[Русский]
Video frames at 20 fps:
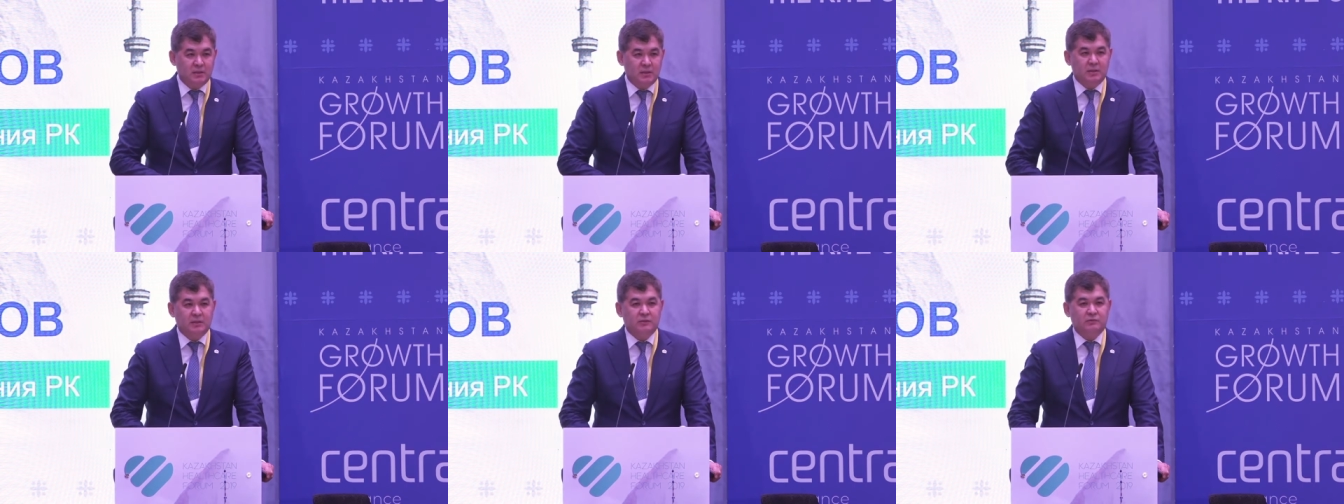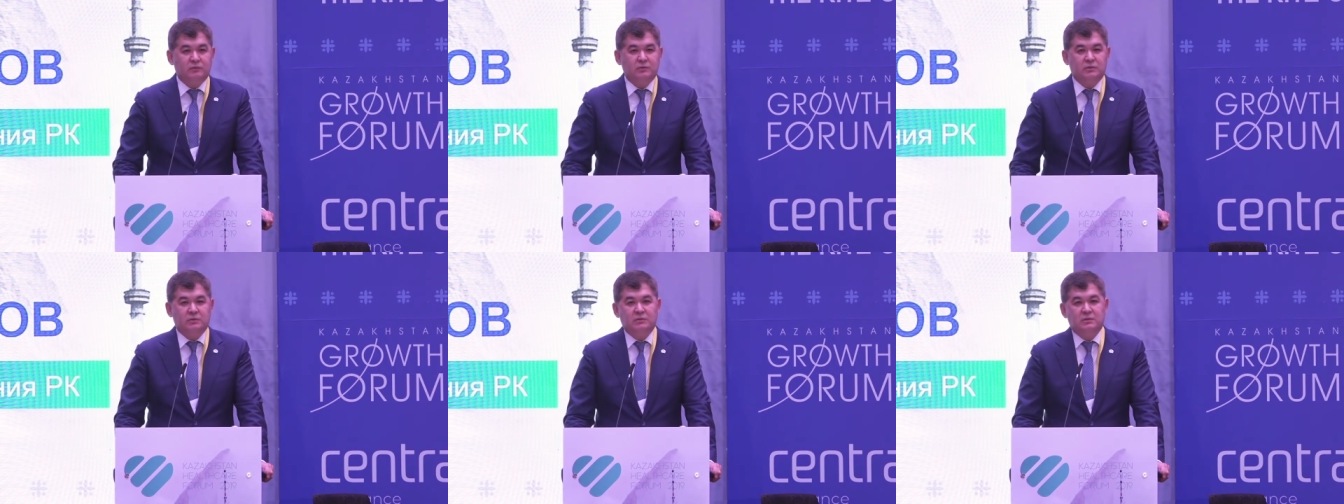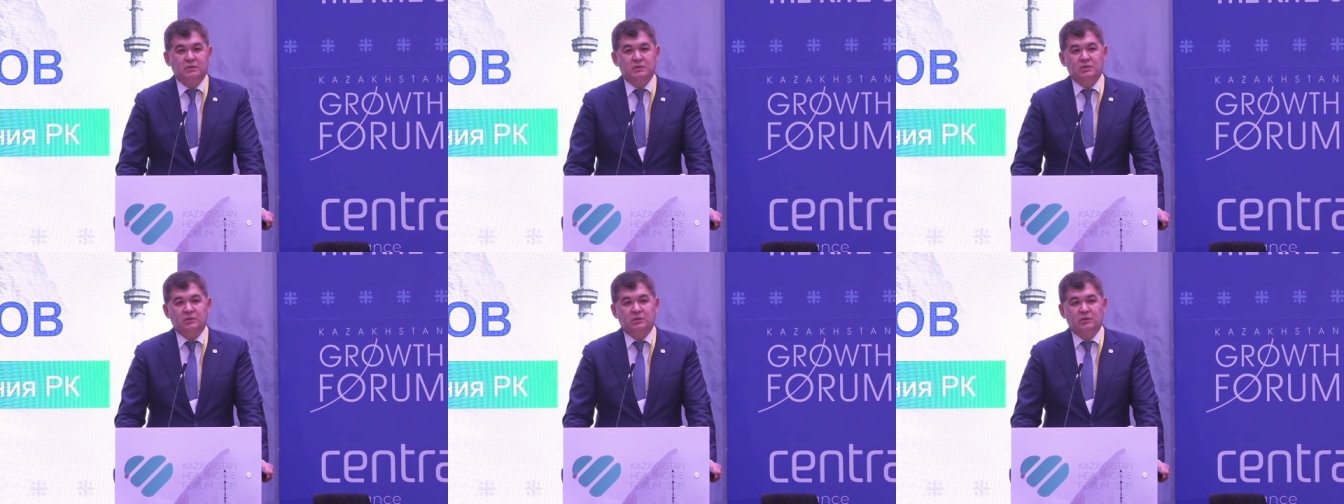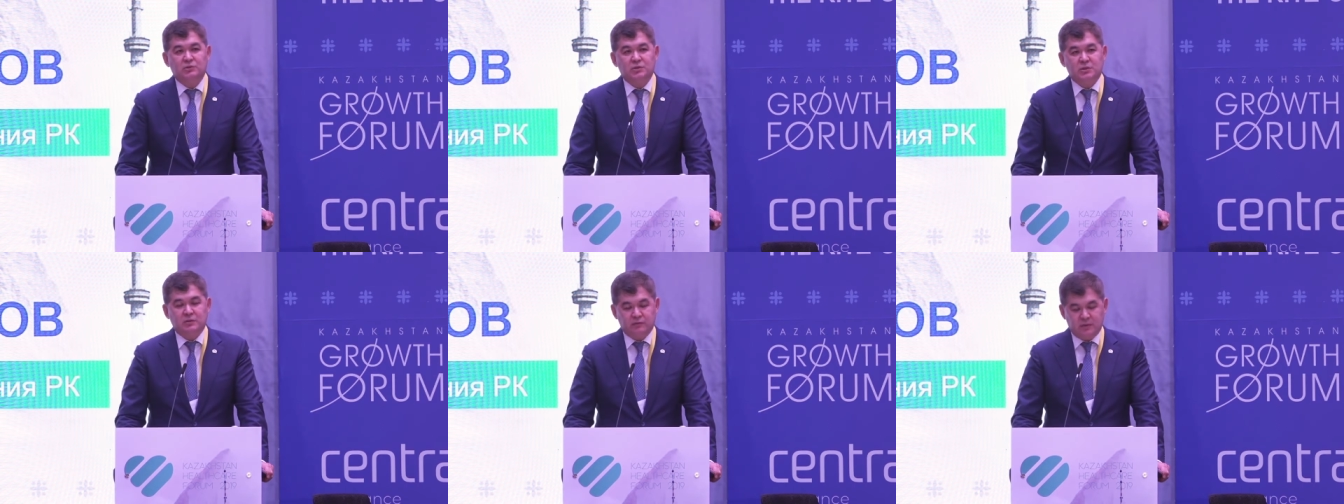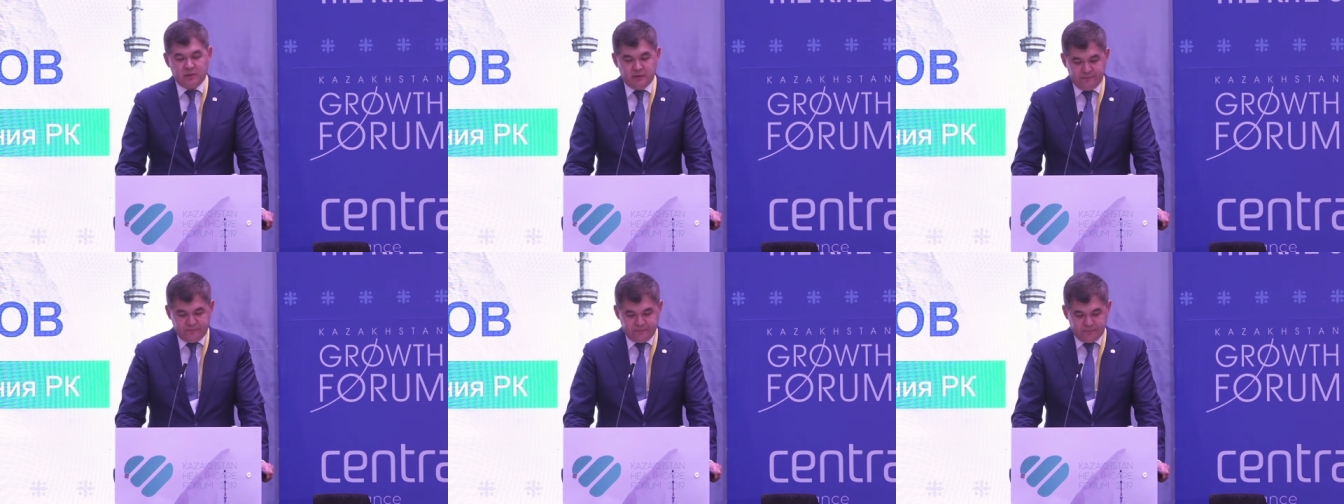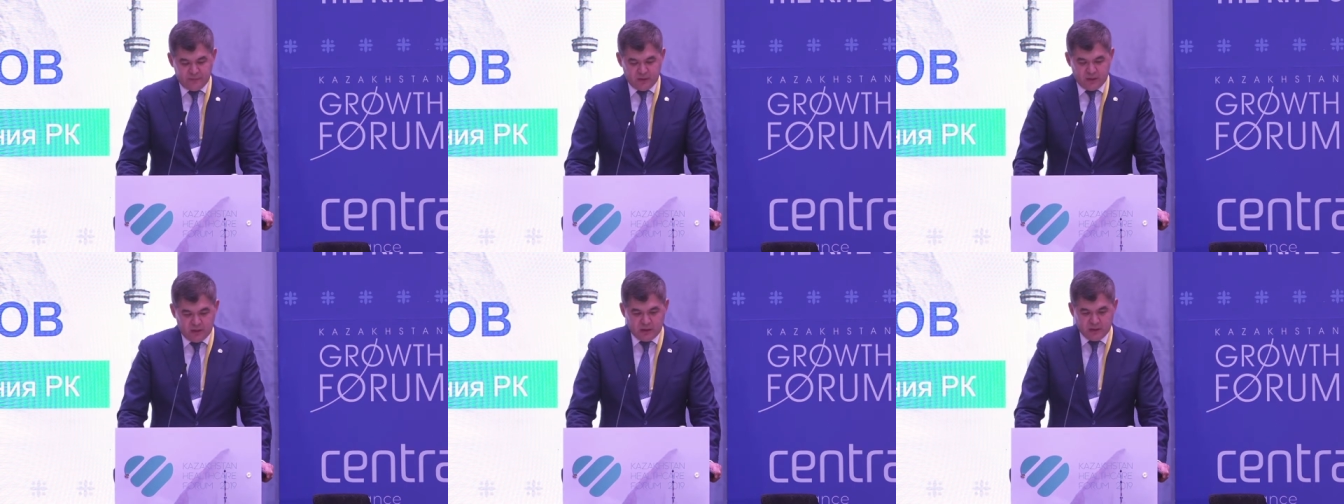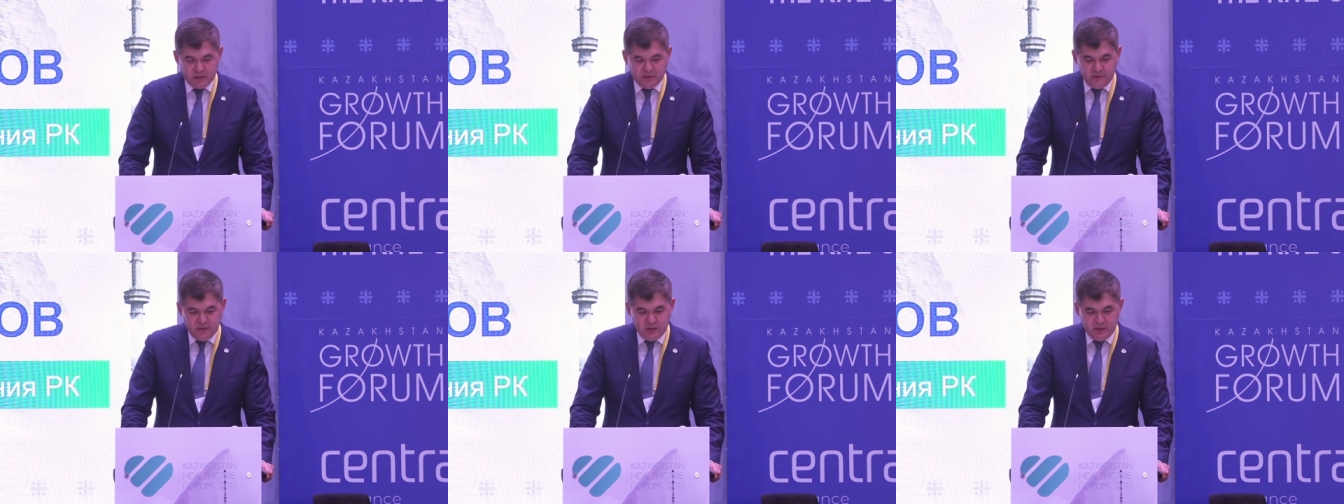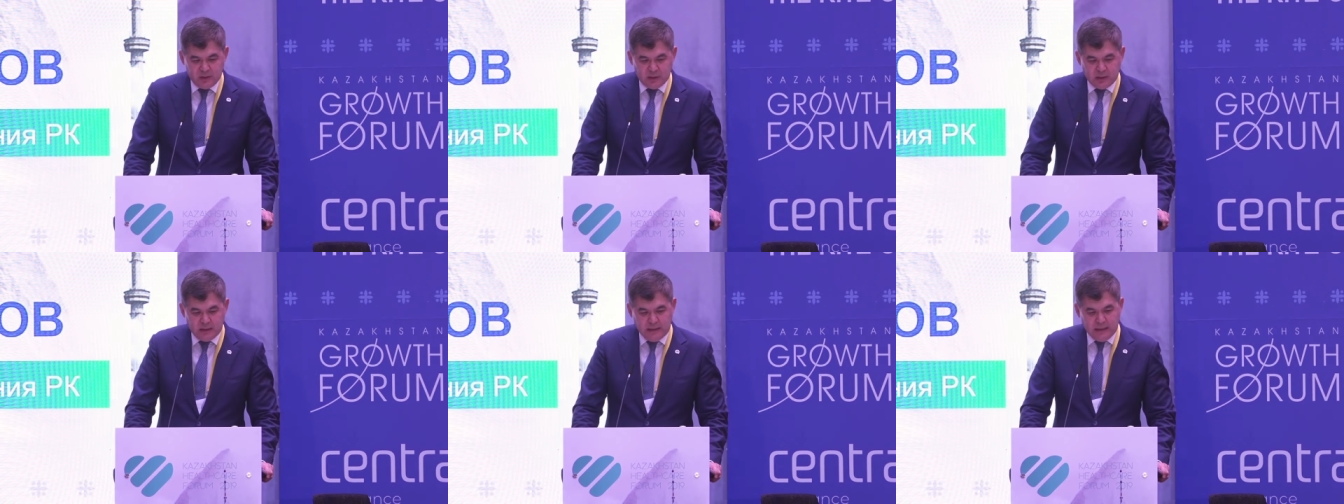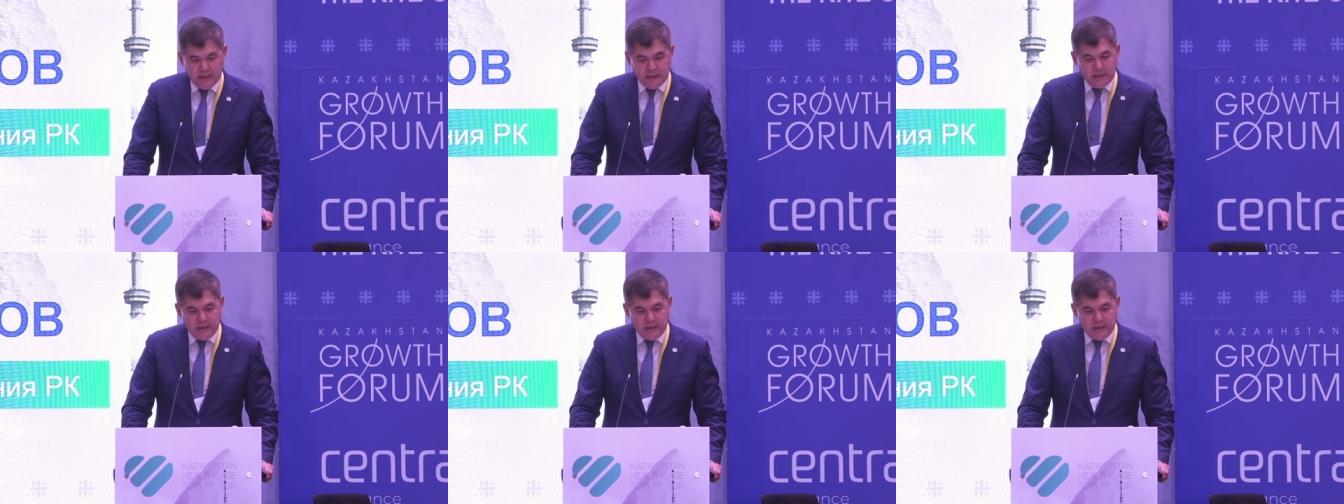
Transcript: вот серьезного э, развития